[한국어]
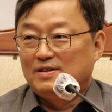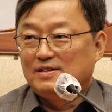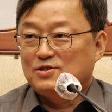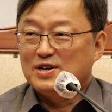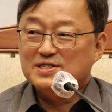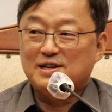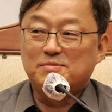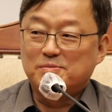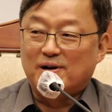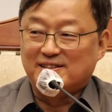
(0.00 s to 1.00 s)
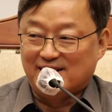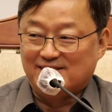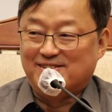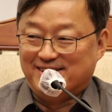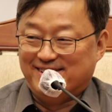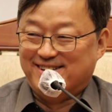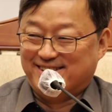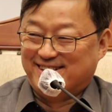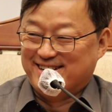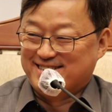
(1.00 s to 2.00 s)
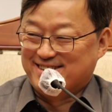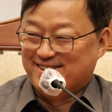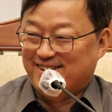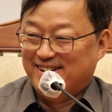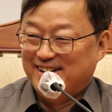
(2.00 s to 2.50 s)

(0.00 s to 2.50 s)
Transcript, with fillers: 서양 사람들은 반대할 거예요. 그래서